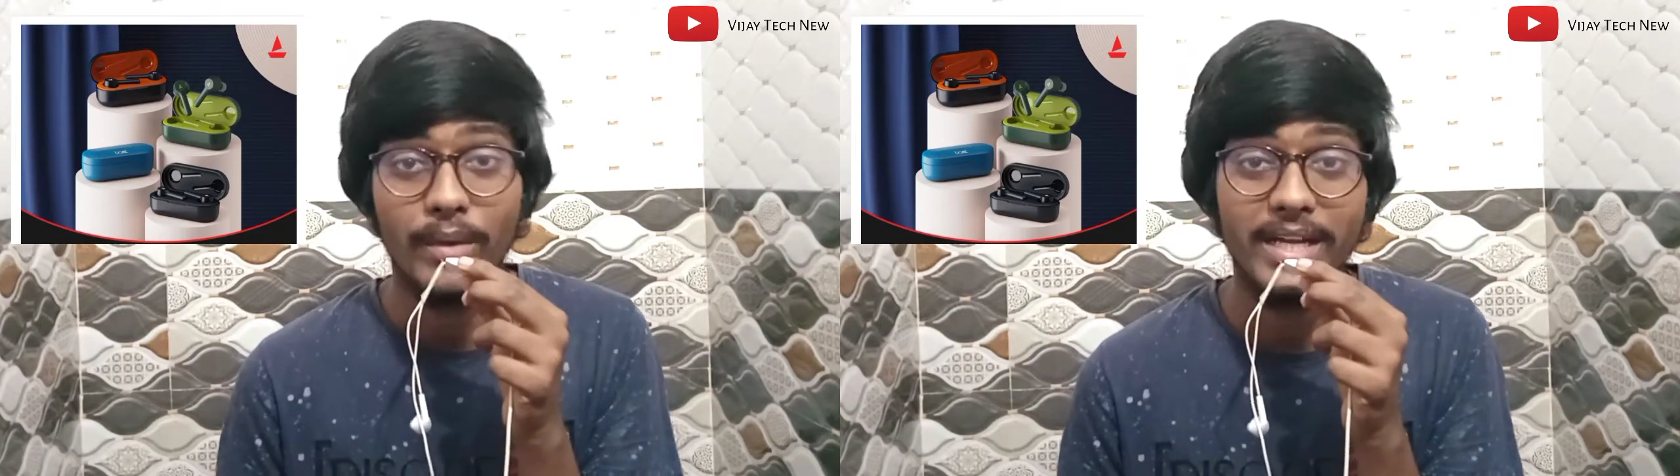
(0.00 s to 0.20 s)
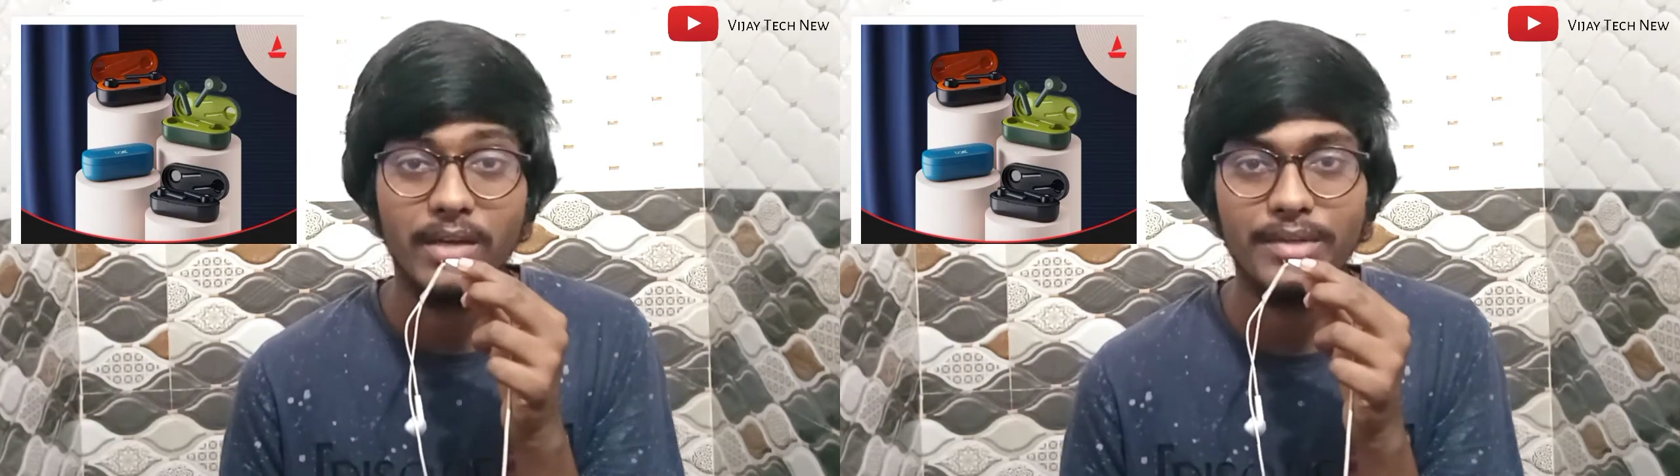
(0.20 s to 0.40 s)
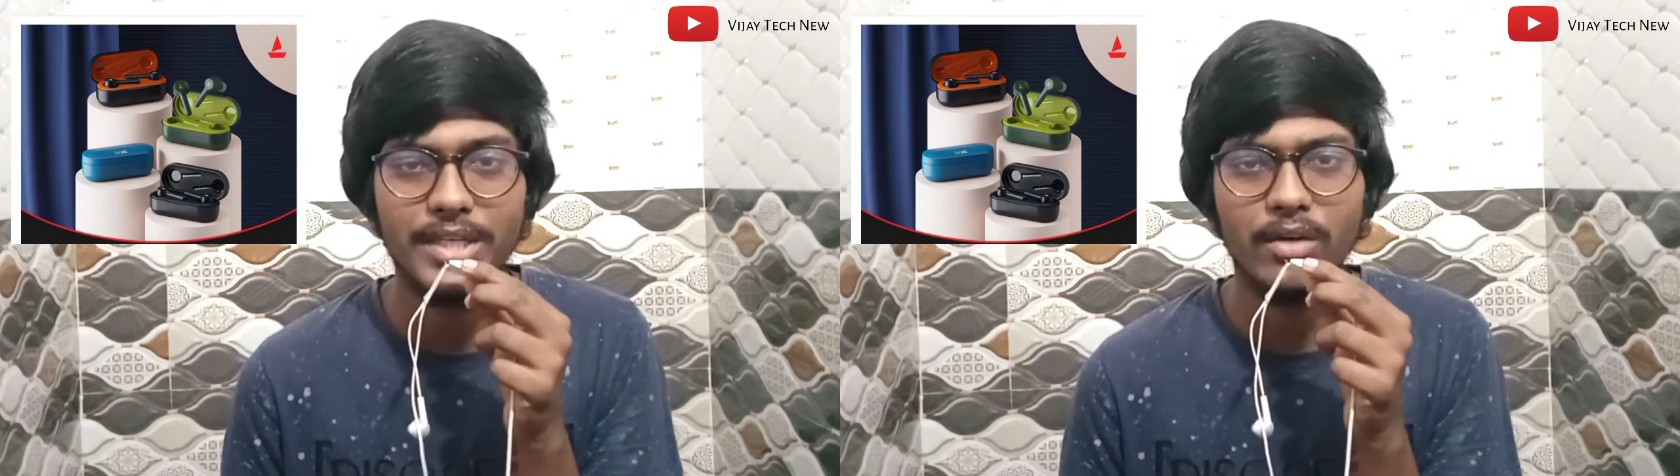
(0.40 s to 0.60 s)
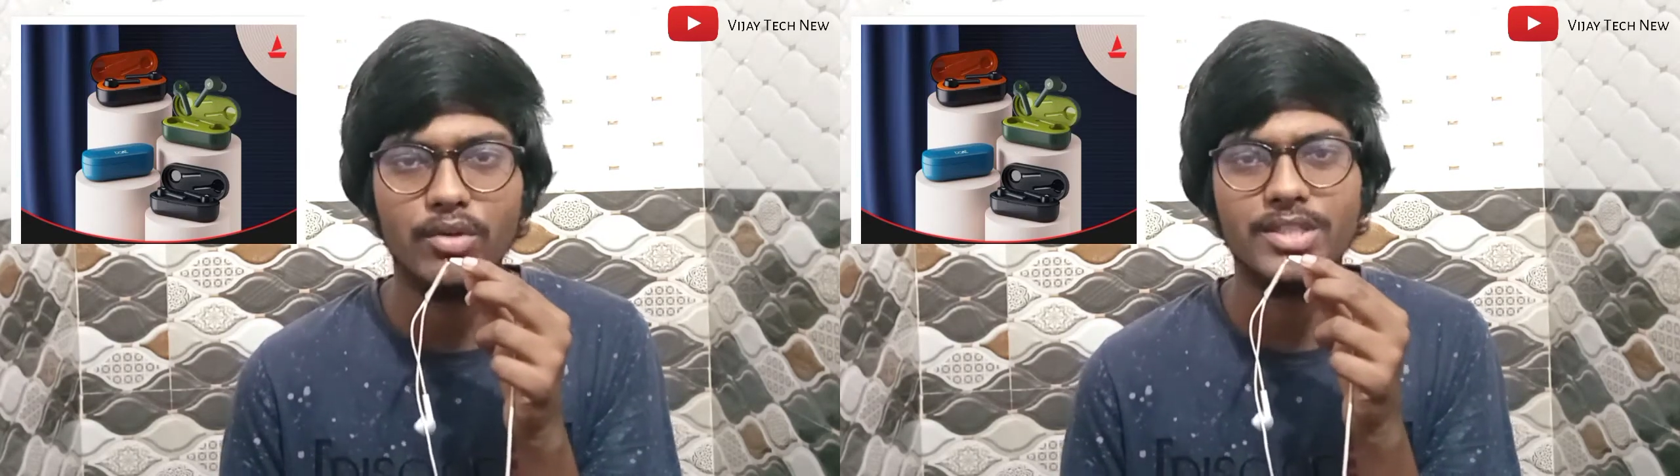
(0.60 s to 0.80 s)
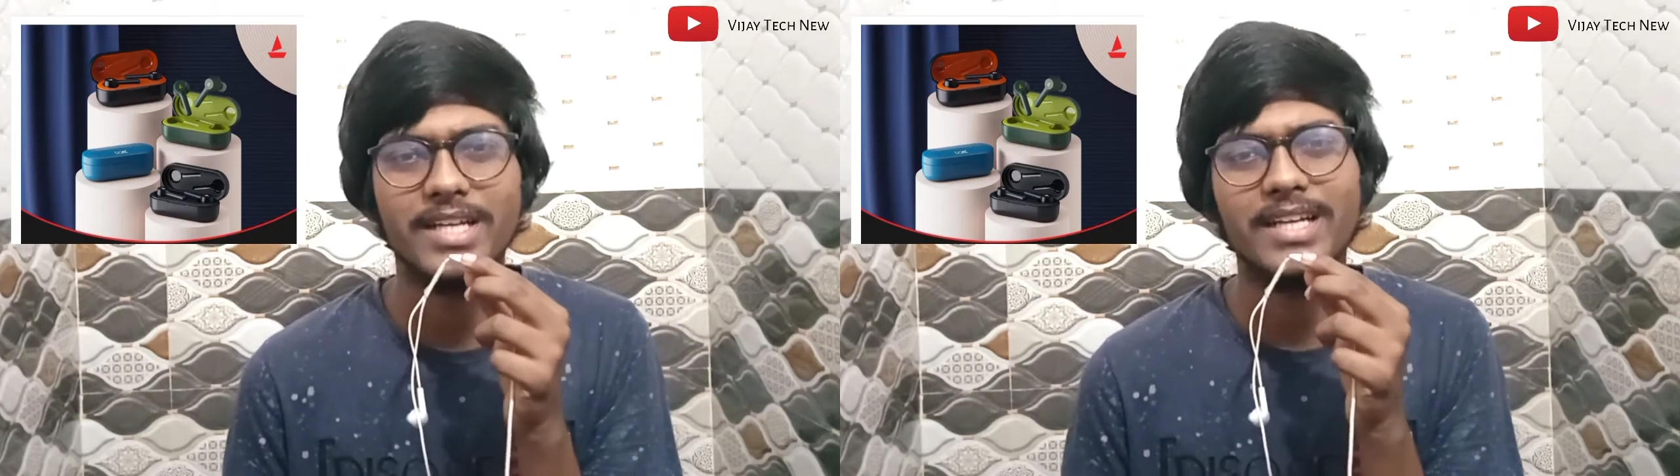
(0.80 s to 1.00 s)
వెయిట్
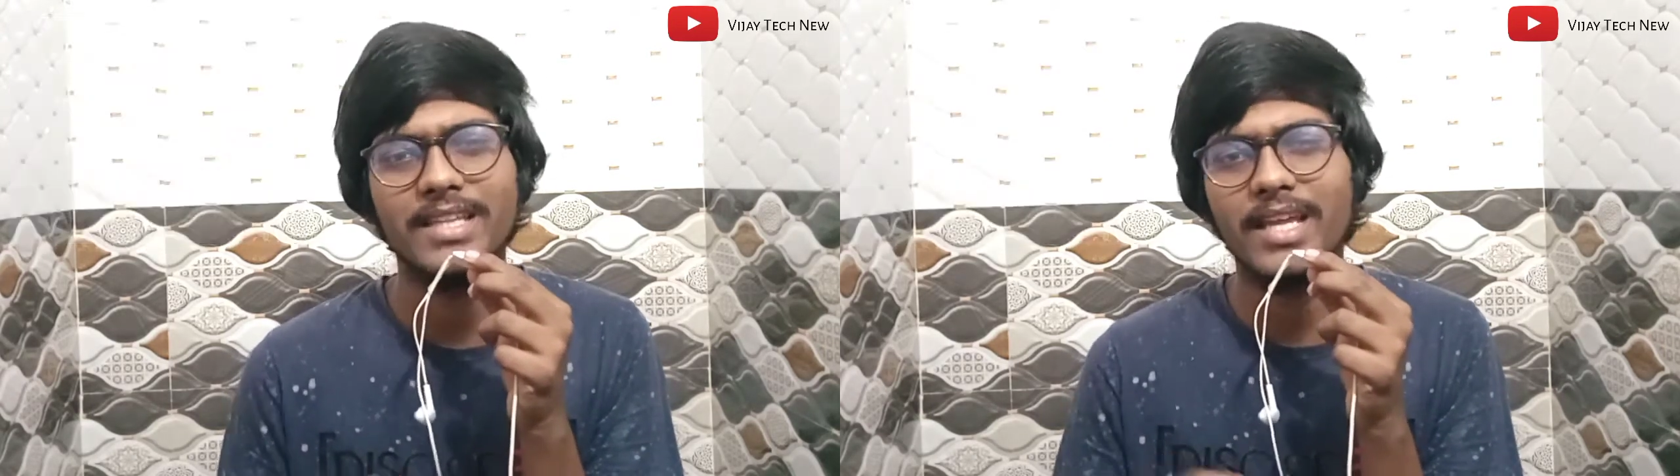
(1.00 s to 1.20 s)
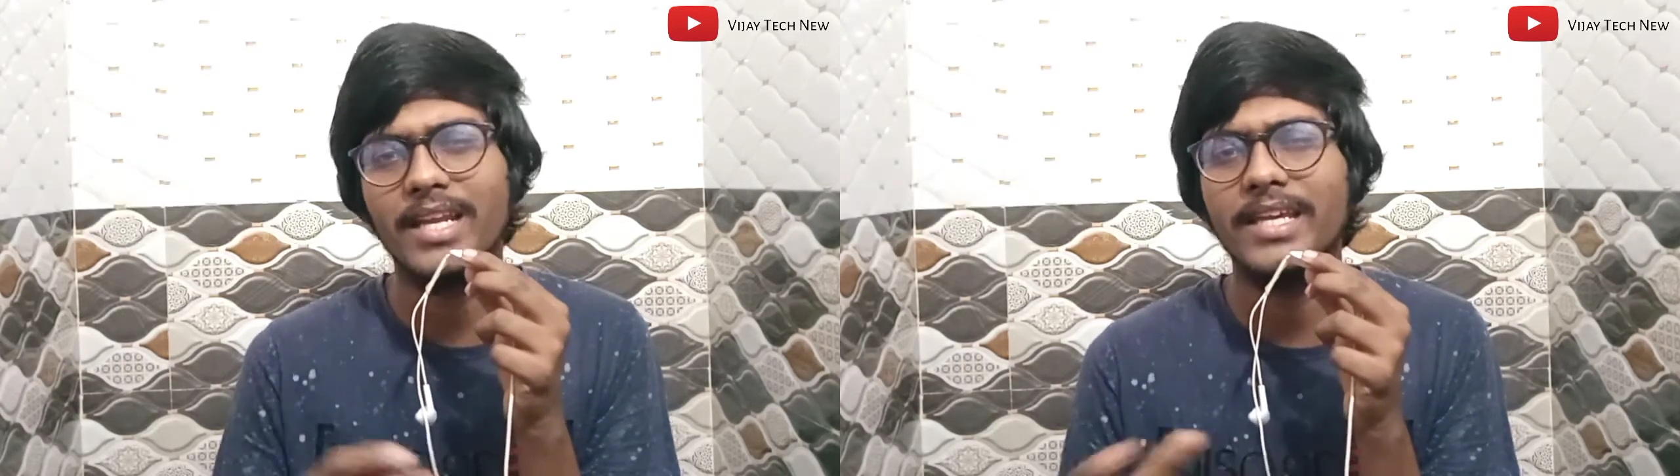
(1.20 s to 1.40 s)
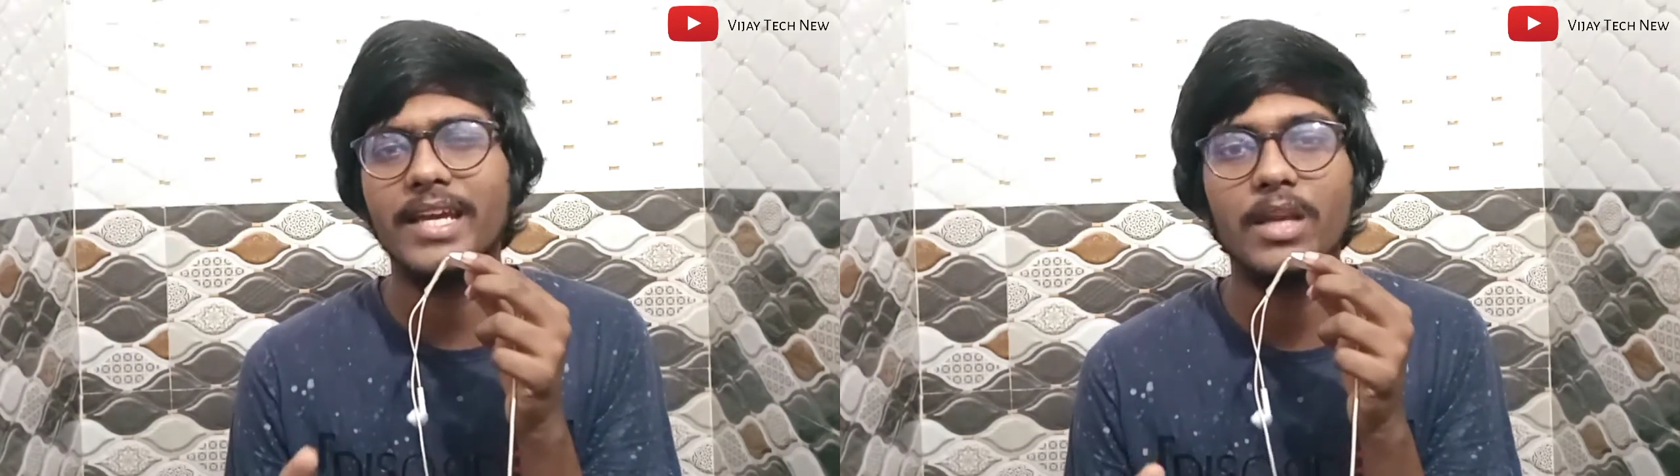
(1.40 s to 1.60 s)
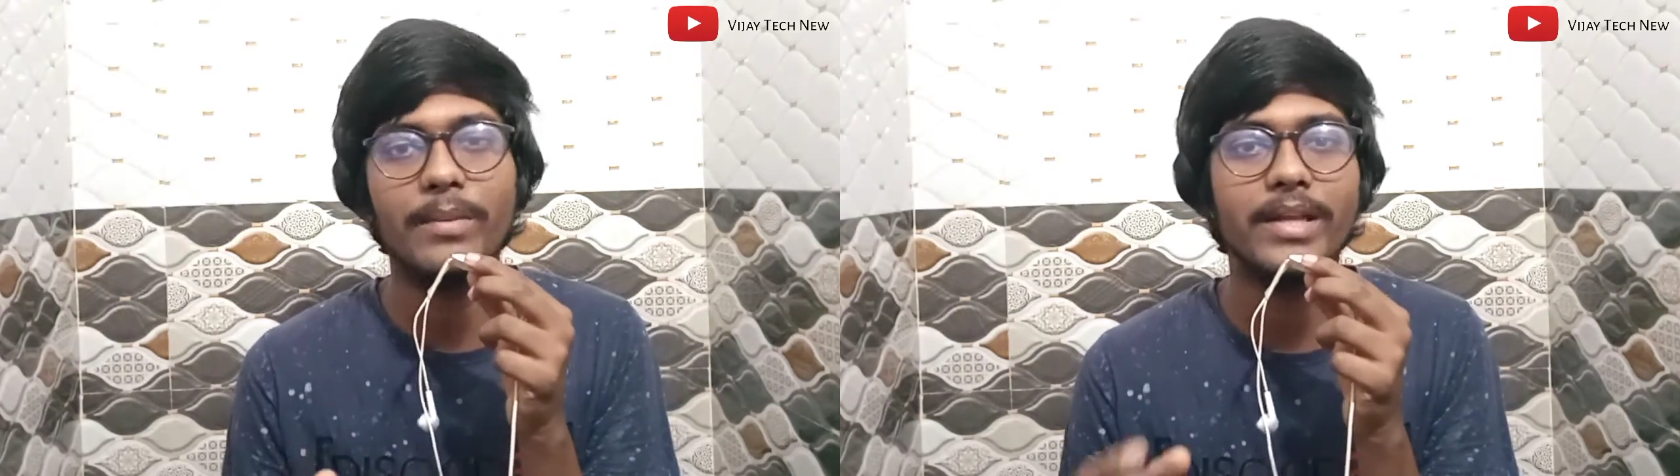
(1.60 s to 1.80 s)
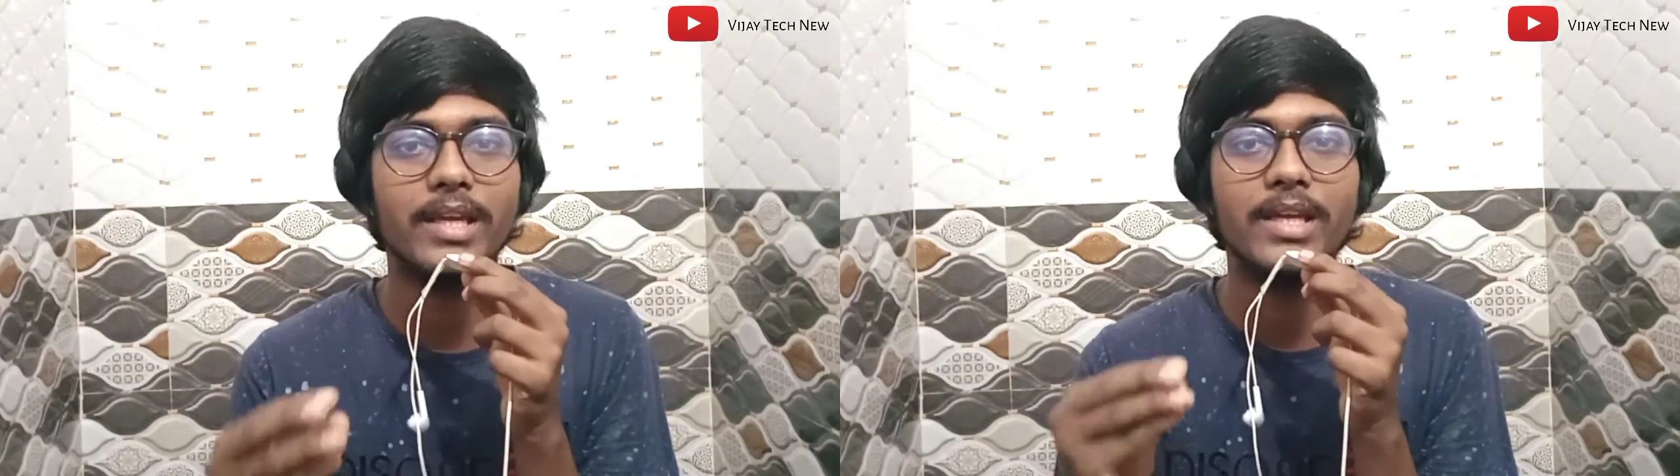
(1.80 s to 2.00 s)
విషయానికి వచ్చినట్లయితే నియర్లీ
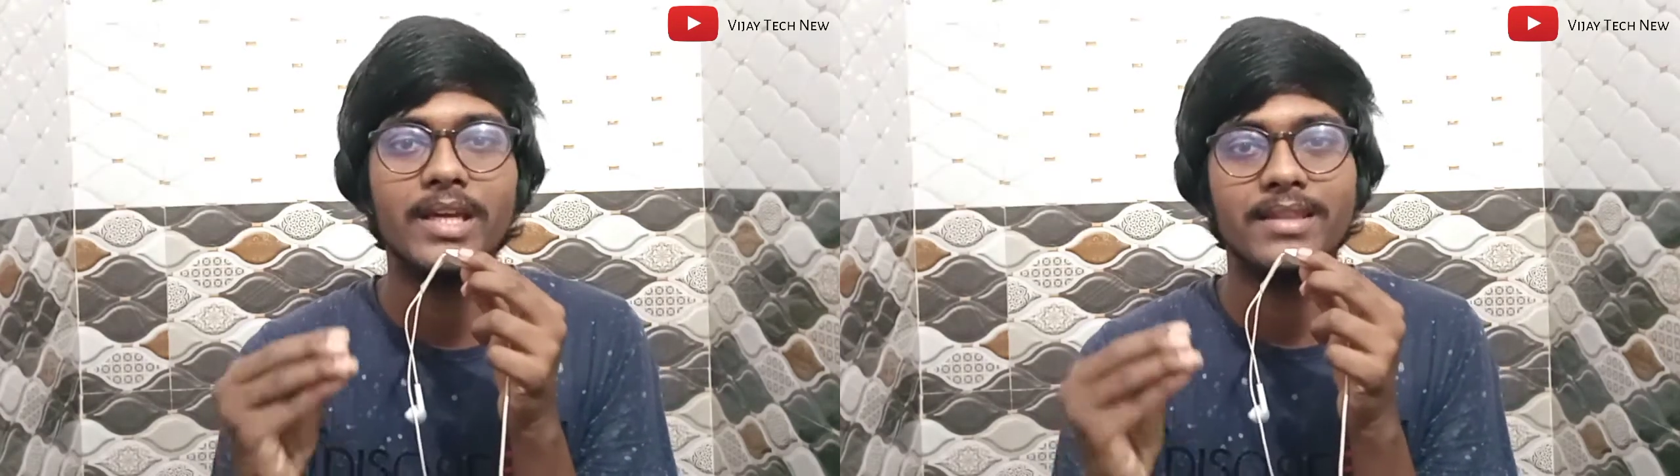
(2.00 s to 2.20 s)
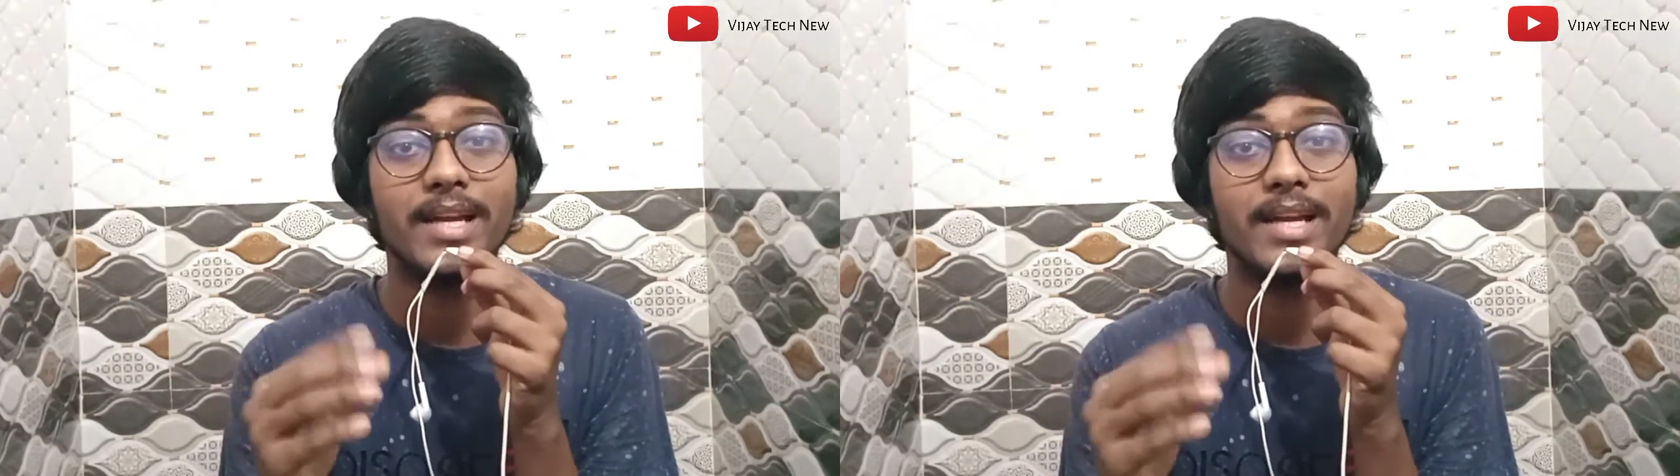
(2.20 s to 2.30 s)
మనకి